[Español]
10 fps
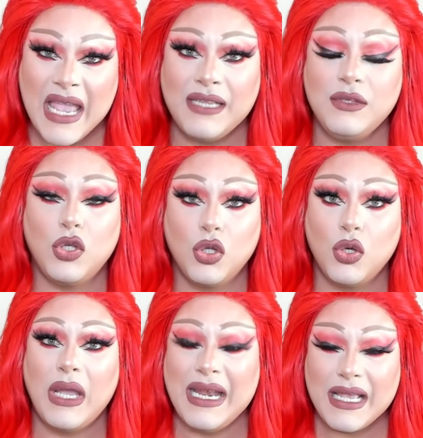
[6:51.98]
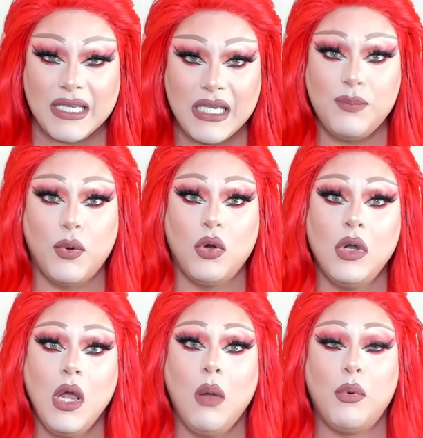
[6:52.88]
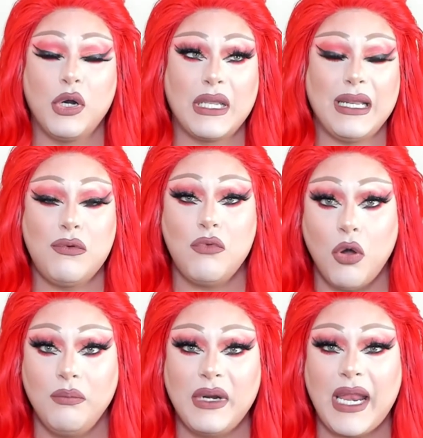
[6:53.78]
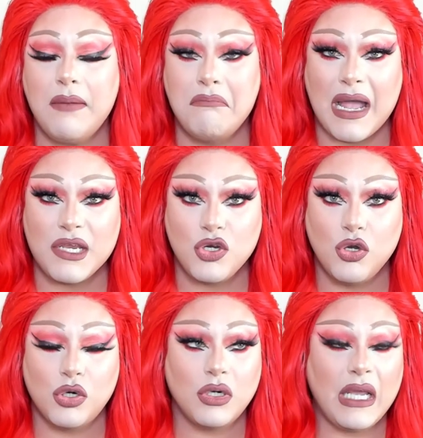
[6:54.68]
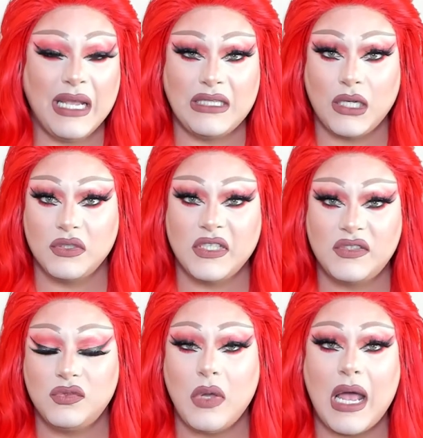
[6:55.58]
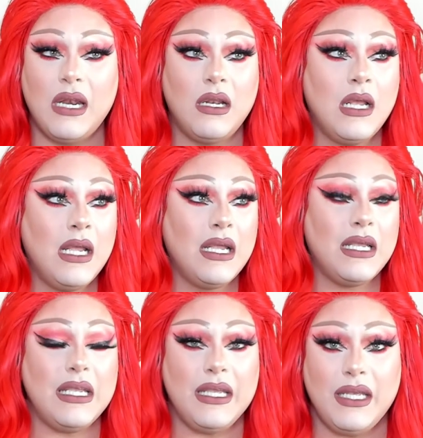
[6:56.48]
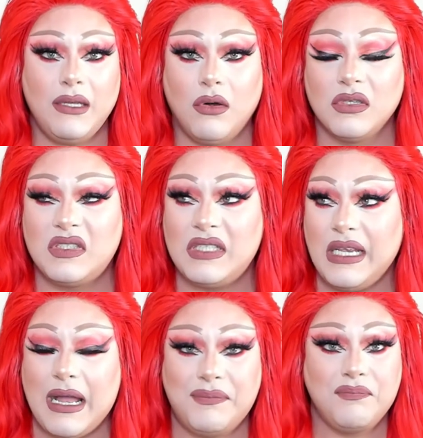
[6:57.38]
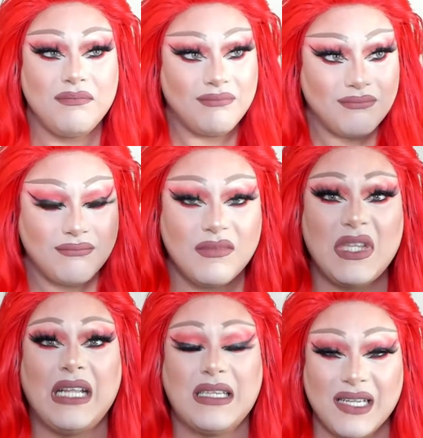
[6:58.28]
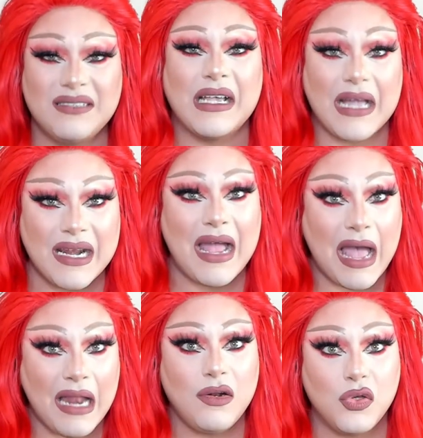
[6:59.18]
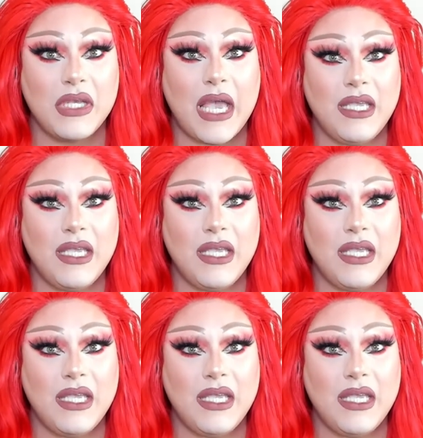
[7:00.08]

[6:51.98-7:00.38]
en todo el equipo, porque era un hombre mayor, heterosexual y, o sea, tratar de sacar algo de